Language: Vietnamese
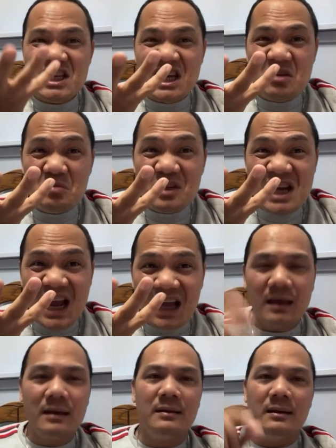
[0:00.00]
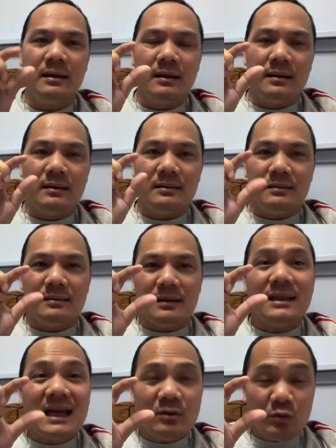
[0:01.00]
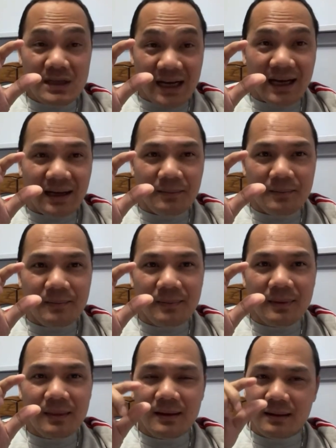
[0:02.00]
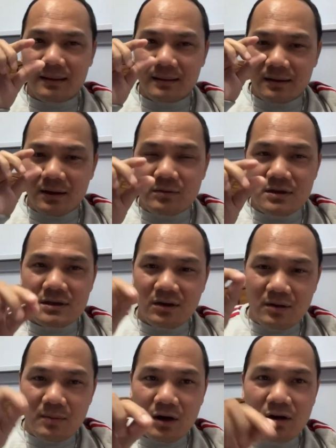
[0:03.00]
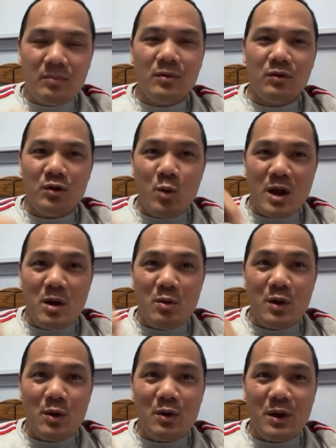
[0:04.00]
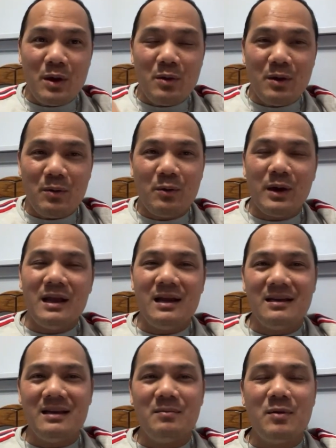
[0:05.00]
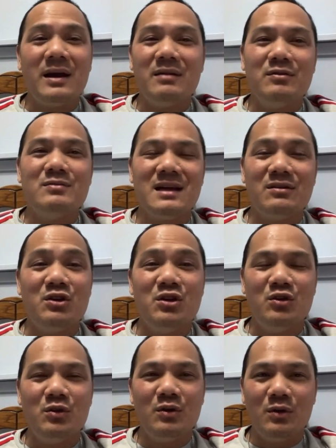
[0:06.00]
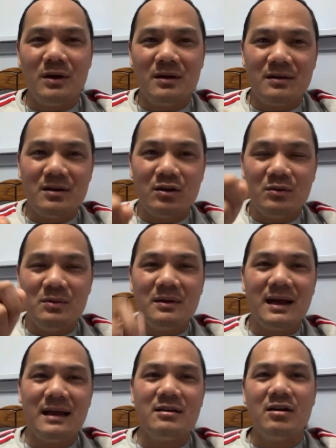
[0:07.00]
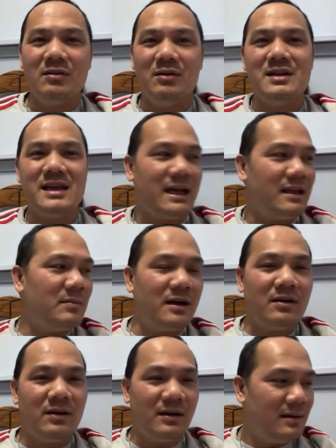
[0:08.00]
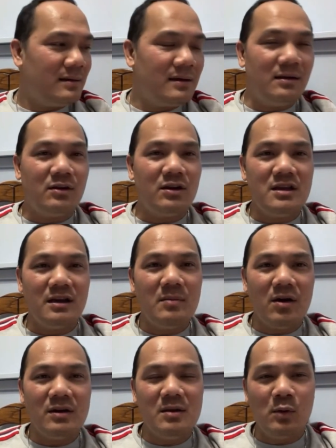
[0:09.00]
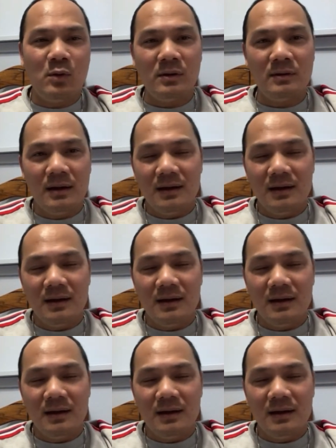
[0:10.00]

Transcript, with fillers: chén uống trà nhá cái tách uống trà đổ nước sôi vô bỏ độc mùn vô quậy quậy quậy quậy quậy quậy quậy quậy, lên chừng một hai phút sau vô vừa ngồi ngồi cho nó uống một cái cho rồi nó chạy cho mà coi đừng có nói chữ bón với muộn